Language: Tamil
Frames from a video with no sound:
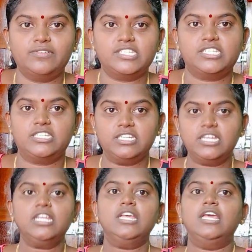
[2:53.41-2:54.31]
வச்சுட்டு
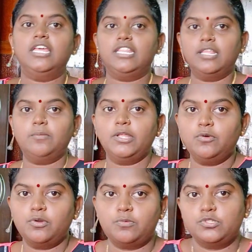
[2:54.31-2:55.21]
இந்த மாதிரி
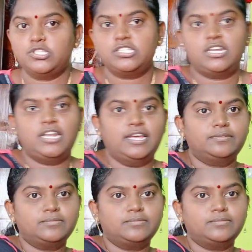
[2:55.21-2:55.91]
ஒரு பொசிஷனில்